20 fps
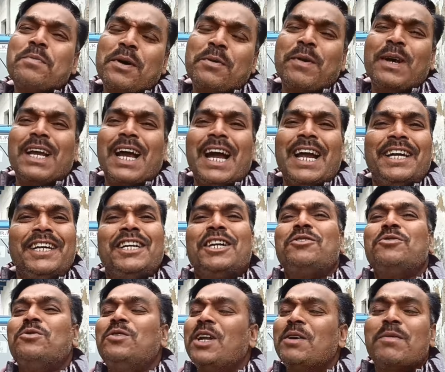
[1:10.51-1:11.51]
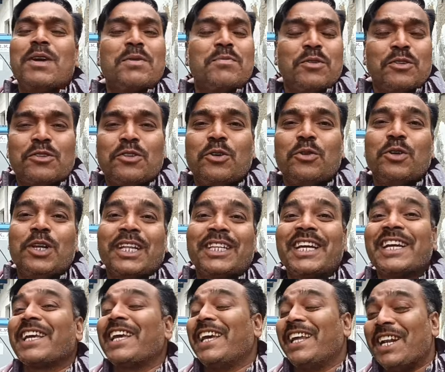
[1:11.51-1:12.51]
पर भाई आइडिया ढूंढना बड़ा मुश्किल हो
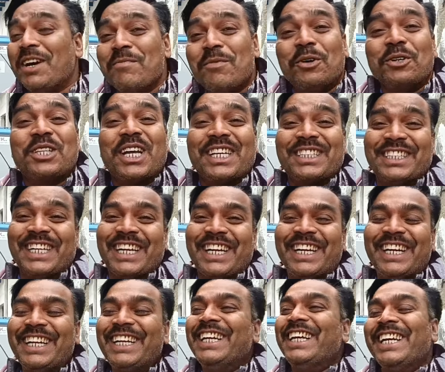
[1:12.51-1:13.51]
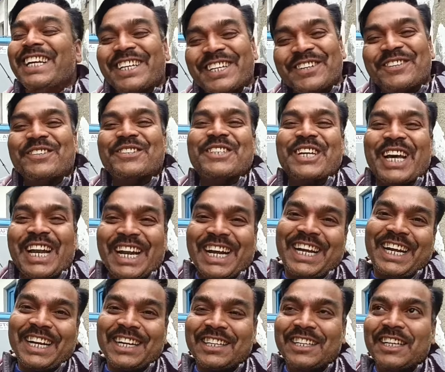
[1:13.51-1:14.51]
जाता है कहना बहुत आसान है कि कुछ
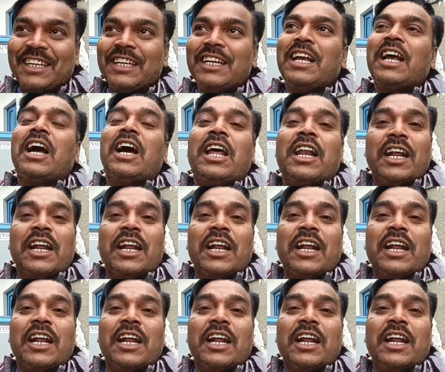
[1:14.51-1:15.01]
अलग करते हैं